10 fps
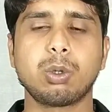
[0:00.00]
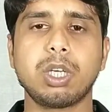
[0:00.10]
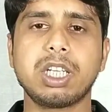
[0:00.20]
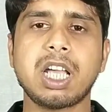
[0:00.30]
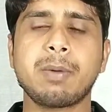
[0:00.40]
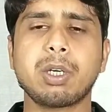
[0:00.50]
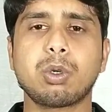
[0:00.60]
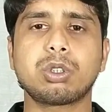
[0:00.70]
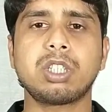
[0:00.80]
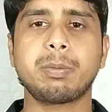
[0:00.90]
তো এটা আমরা
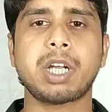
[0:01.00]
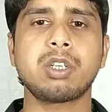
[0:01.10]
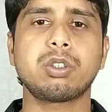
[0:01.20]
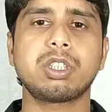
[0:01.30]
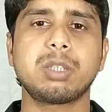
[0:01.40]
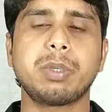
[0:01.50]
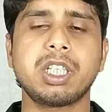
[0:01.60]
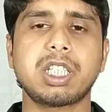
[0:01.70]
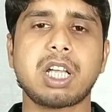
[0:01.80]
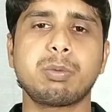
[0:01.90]
কতটা পালন করতে
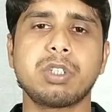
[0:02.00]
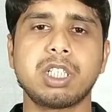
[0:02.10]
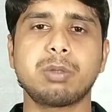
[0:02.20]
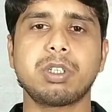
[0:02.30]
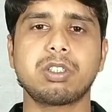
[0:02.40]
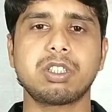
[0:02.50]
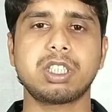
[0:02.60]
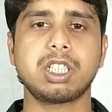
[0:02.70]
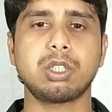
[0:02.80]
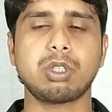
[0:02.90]
পারি তার উপর নির্ভর
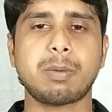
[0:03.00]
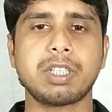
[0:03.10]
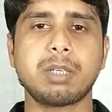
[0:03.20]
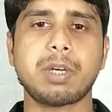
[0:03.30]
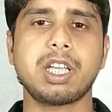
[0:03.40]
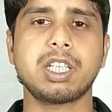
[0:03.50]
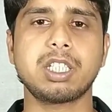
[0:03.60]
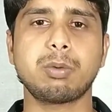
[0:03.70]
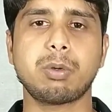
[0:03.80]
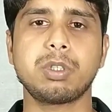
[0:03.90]
করছে কিন্তু আমাদের
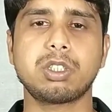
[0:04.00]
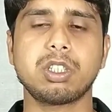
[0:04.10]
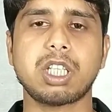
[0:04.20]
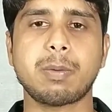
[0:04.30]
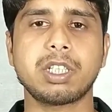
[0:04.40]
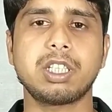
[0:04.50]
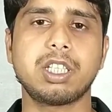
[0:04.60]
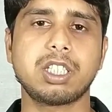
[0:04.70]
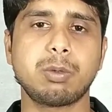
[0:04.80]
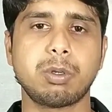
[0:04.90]
ভাইরাসের ভবিষ্যৎ আমাদের
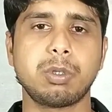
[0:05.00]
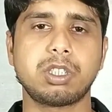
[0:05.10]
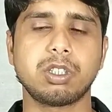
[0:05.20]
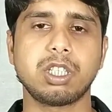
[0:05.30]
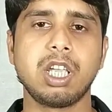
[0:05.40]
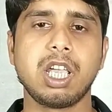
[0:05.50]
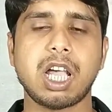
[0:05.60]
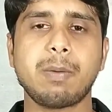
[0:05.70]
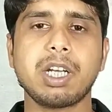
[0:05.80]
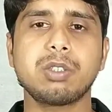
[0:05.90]
দেশের ভবিষ্যৎ
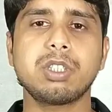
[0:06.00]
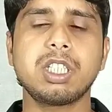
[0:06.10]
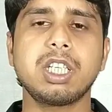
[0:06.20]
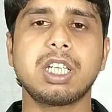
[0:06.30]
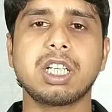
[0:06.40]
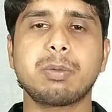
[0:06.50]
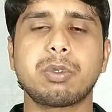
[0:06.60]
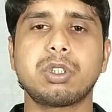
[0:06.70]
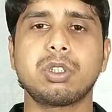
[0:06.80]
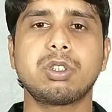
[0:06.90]
আমরা যদি এটাকে
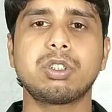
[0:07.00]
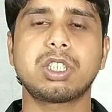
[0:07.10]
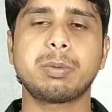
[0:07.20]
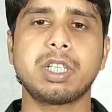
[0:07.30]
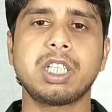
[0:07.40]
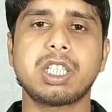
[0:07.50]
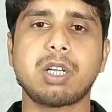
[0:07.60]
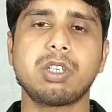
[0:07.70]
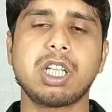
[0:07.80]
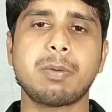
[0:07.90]
প্রতিরোধ করতে পারি
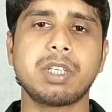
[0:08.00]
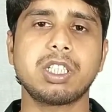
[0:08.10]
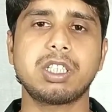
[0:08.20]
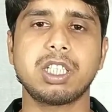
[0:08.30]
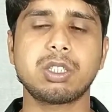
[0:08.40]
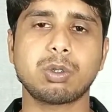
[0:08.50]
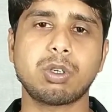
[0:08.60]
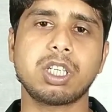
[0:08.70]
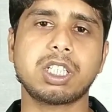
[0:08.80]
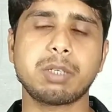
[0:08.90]
তাহলে আমাদের দেশ
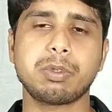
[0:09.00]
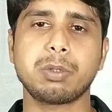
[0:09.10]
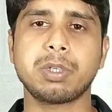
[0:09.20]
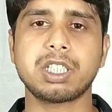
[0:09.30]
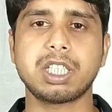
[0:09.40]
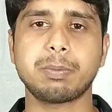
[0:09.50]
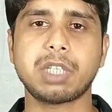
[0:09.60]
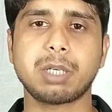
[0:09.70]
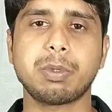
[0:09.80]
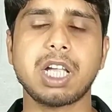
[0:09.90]
অনেকটা পরিমাণে সেফ
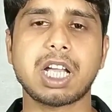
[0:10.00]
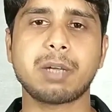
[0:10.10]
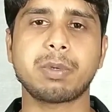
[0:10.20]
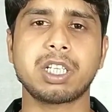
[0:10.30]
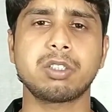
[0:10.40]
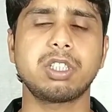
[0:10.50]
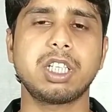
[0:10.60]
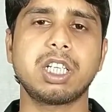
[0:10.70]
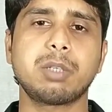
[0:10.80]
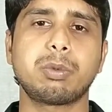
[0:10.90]
থাকবে আর আমরা যদি
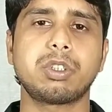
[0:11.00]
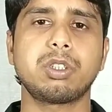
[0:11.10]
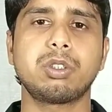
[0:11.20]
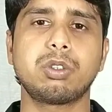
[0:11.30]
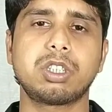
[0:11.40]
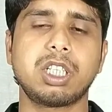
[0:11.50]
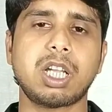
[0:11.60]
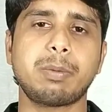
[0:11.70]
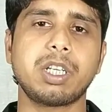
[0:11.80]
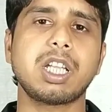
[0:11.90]
এটাকে প্রতিরোধ করতে
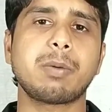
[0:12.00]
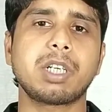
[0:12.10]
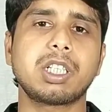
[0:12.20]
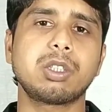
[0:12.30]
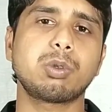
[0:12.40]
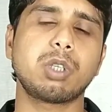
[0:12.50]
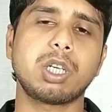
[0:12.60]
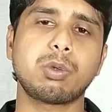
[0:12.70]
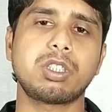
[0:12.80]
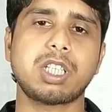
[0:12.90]
না পারি আমরা কিন্তু
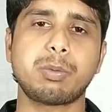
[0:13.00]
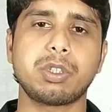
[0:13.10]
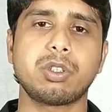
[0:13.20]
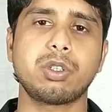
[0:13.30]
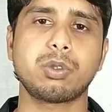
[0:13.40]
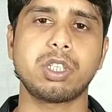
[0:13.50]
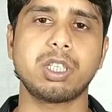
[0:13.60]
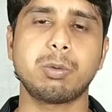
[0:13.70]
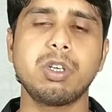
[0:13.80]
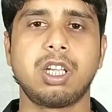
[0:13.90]
একুশ সাল পেছনে চলে চলে
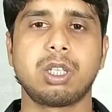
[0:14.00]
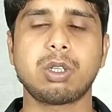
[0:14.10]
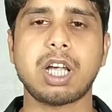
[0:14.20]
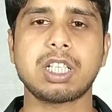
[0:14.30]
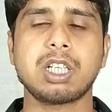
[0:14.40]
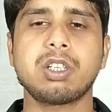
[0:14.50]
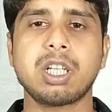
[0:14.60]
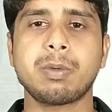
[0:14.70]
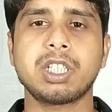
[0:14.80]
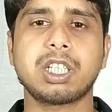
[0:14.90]
যাব তো আশা
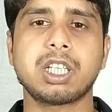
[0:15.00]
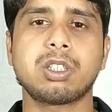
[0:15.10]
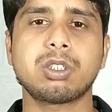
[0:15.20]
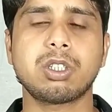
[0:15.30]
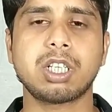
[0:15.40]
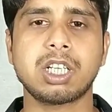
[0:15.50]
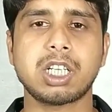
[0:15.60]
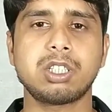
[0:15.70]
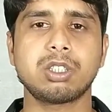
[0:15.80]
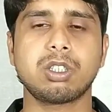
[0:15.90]
করি আমাদের কেন্দ্র সরকার
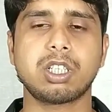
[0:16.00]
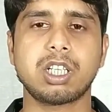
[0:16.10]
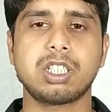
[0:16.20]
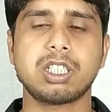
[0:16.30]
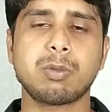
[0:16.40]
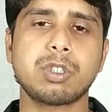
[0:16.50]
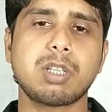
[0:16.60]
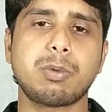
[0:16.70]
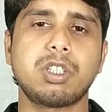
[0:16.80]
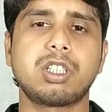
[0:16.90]
রাজ্য সরকার যে
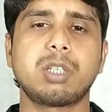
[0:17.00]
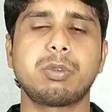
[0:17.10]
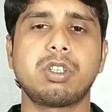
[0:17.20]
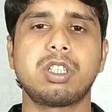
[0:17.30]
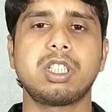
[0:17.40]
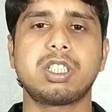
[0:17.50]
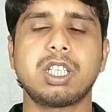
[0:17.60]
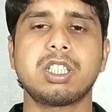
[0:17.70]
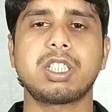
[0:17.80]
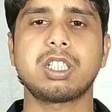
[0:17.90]
সমস্ত পদক্ষেপগুলো
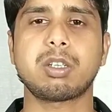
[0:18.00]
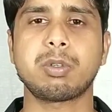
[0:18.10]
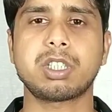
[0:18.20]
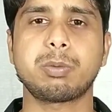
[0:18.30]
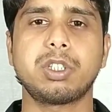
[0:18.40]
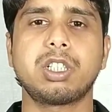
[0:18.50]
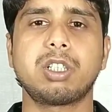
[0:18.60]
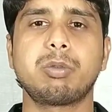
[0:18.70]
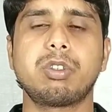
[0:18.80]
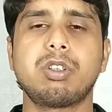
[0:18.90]
নিচ্ছেন সেই সমস্ত
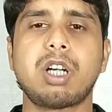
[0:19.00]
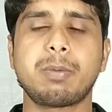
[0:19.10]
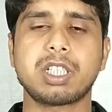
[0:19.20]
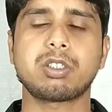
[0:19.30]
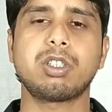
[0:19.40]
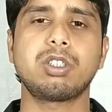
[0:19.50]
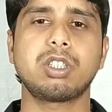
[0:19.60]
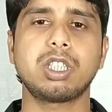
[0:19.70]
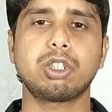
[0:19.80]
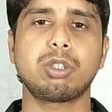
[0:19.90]
পদক্ষেপগুলো আমরা
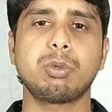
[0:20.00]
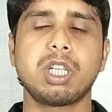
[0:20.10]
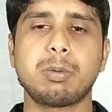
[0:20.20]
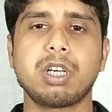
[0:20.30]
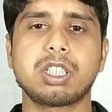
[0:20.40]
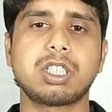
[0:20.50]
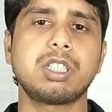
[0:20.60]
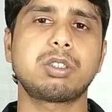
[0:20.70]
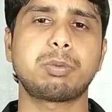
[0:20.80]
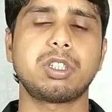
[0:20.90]
সহযোগিতা করব এবং
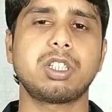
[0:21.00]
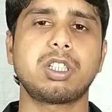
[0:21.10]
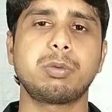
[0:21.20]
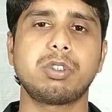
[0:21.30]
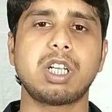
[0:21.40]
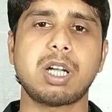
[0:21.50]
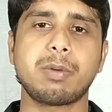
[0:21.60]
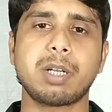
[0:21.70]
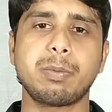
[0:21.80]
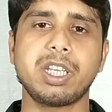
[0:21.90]
সেই পদক্ষেপগুলো
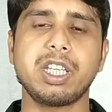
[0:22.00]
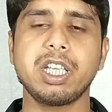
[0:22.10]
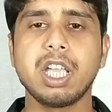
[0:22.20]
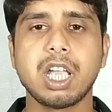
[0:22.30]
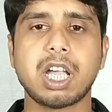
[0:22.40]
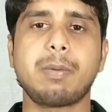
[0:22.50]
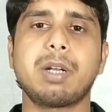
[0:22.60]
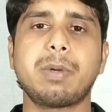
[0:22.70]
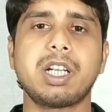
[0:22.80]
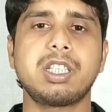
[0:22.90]
আমরা মেনে
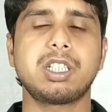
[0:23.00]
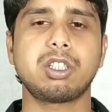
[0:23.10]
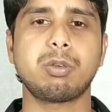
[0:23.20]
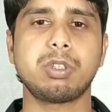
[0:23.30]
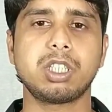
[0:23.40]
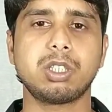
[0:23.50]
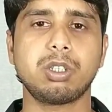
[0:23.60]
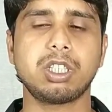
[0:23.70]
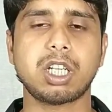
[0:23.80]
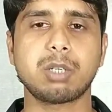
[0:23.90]
আমরা বাড়িতে গৃহবন্দী
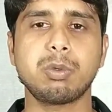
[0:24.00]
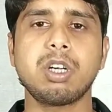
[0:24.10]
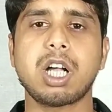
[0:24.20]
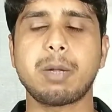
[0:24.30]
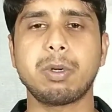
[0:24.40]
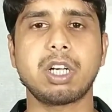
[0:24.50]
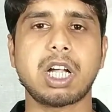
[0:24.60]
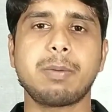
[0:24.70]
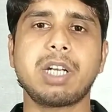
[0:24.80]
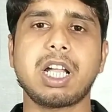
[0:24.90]
হয়ে থাকব এবং
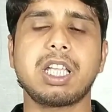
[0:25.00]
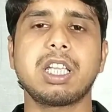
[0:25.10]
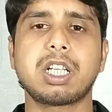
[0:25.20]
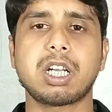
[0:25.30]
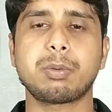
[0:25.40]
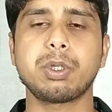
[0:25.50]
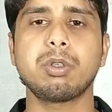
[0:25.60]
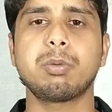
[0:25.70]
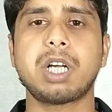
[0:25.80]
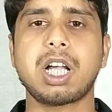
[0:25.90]
আমরা এই
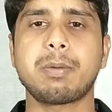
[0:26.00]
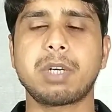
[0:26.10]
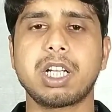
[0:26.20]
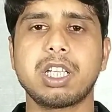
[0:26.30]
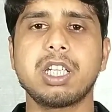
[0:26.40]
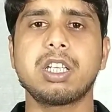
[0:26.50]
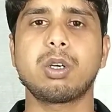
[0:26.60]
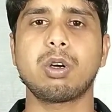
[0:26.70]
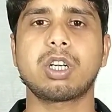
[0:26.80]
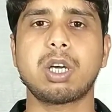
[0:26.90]
কারফিউ বা আমরা এই
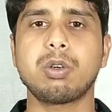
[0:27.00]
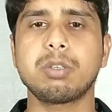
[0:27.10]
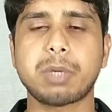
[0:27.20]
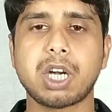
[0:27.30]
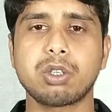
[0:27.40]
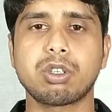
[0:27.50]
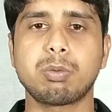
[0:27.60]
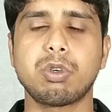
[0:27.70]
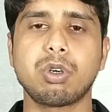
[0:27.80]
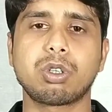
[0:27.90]
লকডাউন পালন
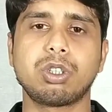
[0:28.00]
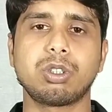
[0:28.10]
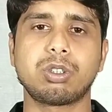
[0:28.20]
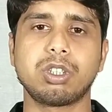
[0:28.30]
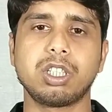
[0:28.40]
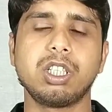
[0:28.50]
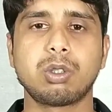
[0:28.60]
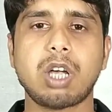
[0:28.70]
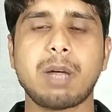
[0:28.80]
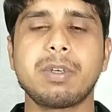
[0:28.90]
করব অক্ষর অক্ষরে
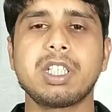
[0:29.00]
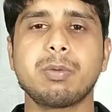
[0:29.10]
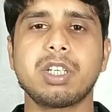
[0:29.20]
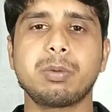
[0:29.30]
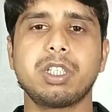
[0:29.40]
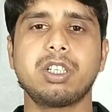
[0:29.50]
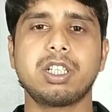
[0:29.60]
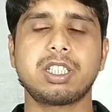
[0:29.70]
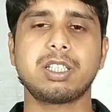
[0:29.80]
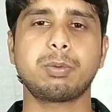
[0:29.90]
তো আপনি যেমন এই
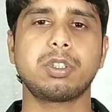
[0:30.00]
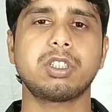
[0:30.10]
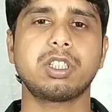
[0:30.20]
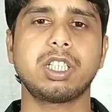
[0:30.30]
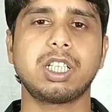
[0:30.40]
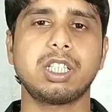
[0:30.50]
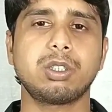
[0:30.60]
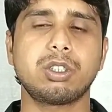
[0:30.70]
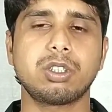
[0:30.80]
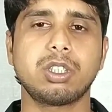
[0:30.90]
ভিডিওটা শেষ পর্যন্ত দেখলেন
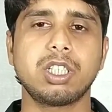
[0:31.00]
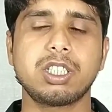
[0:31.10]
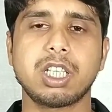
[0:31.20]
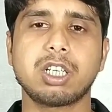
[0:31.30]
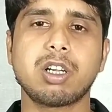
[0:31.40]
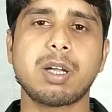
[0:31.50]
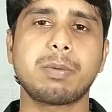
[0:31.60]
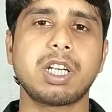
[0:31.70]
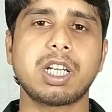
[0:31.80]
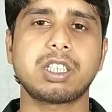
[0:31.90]
ধৈর্য ধরে সেরকম
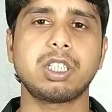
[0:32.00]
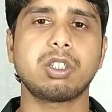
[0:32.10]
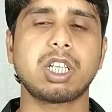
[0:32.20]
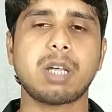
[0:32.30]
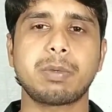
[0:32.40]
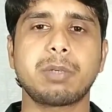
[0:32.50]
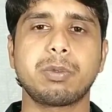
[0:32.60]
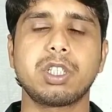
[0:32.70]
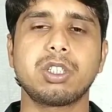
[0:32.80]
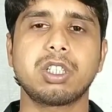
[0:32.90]
আপনার আত্মীয়কে আপনার
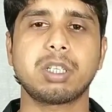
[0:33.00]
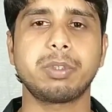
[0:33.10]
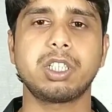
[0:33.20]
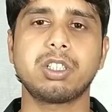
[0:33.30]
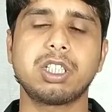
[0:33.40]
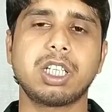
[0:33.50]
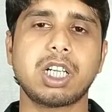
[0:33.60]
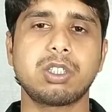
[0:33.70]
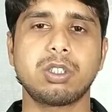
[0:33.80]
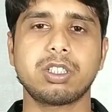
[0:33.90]
পরিজনকে ভিডিওটা
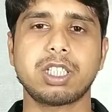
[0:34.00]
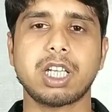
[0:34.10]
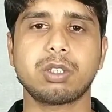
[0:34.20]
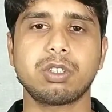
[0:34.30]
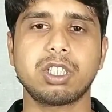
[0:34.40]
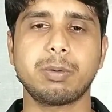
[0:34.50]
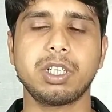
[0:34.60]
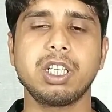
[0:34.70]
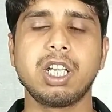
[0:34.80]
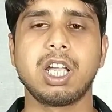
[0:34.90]
দেখার জন্য শেয়ার করে
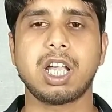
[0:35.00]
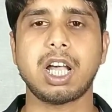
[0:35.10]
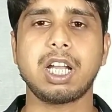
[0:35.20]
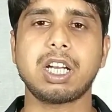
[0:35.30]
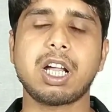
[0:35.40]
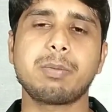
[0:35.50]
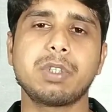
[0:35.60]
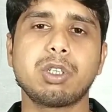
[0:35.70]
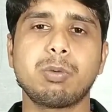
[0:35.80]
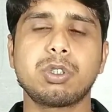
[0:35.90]
দেবেন আর
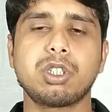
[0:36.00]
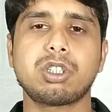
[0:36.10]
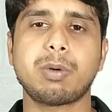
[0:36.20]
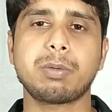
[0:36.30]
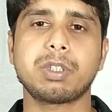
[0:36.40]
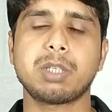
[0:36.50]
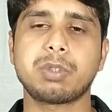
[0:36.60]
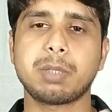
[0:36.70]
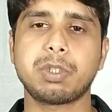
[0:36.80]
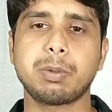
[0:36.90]
আপনি অবশ্যই সবার প্রথম
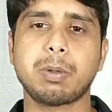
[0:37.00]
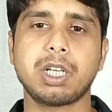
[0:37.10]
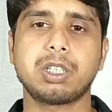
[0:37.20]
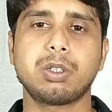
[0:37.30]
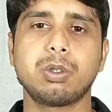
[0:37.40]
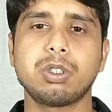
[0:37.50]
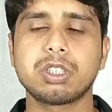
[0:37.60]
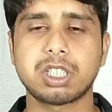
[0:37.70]
সেফটি ব্যবহার করুন